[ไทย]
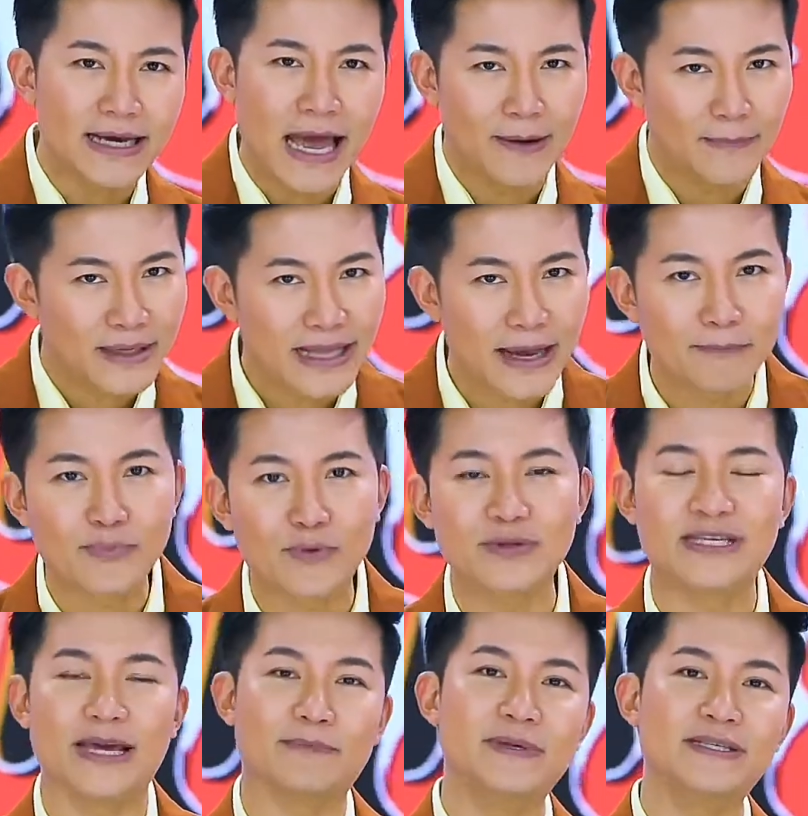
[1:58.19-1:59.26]
ถึงหันมาทำโป
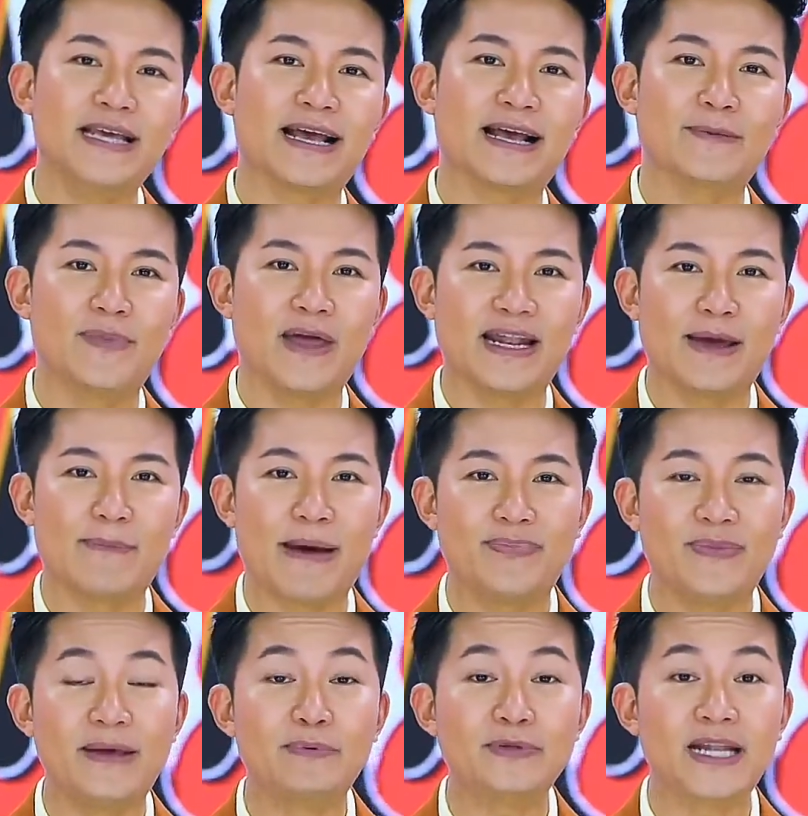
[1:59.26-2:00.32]
รเจกต์พิเศษกับเด็กๆ
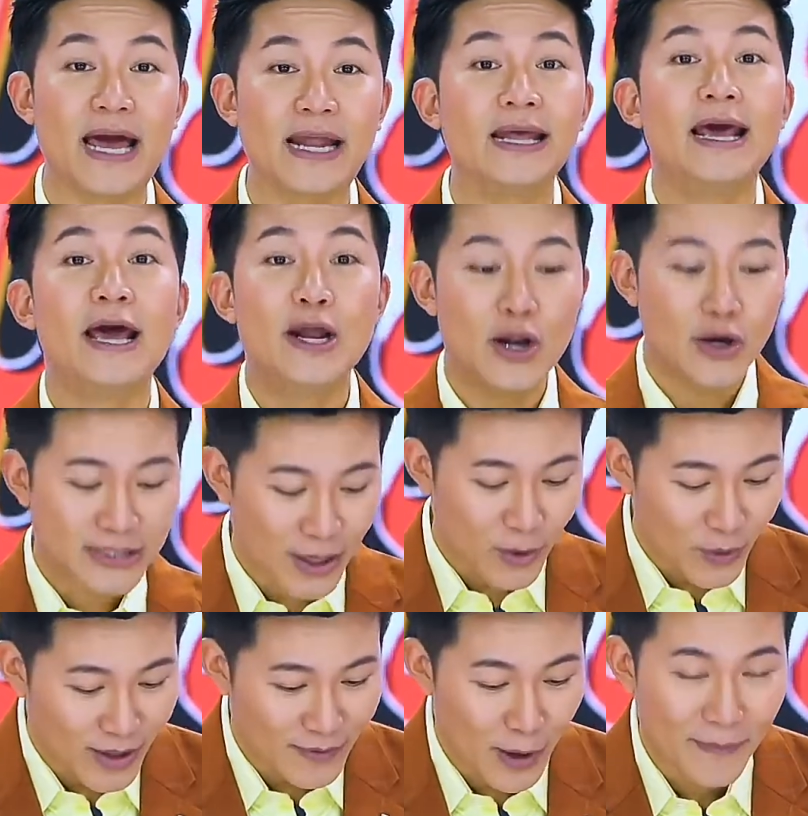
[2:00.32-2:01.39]
แบบนี้เพราะฉะนั้นนอกจา
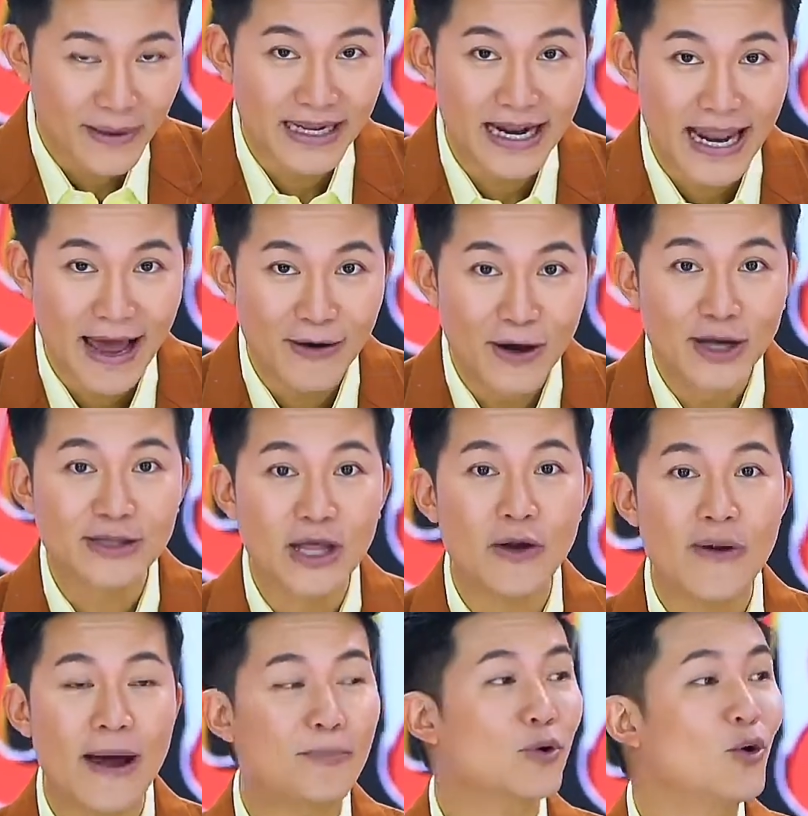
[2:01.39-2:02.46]
กคุยกับน้องมารีแล้ว
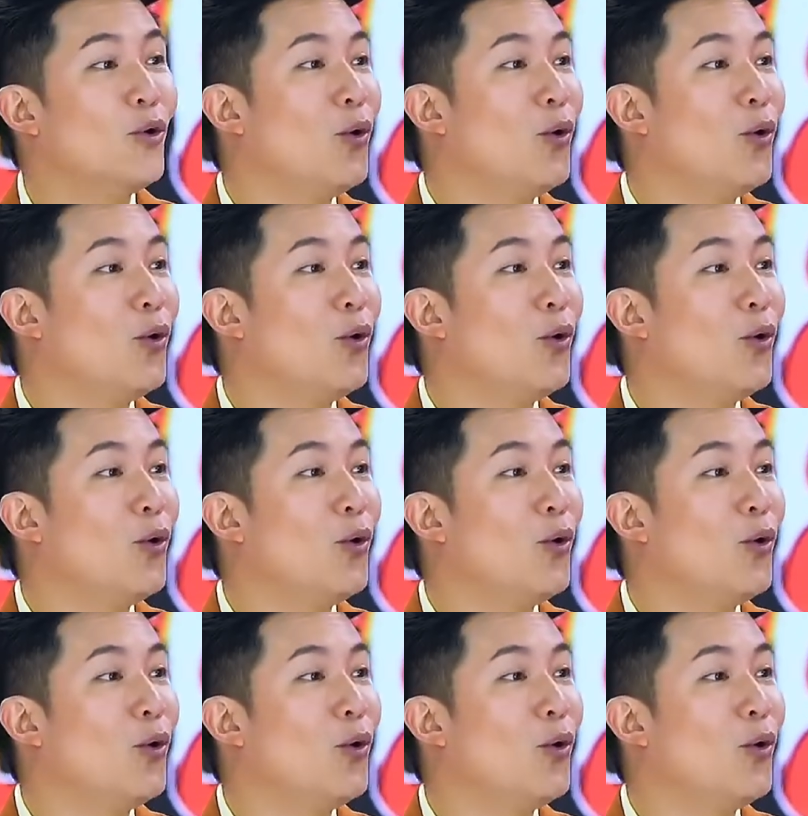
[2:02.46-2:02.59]
ต้อนรับ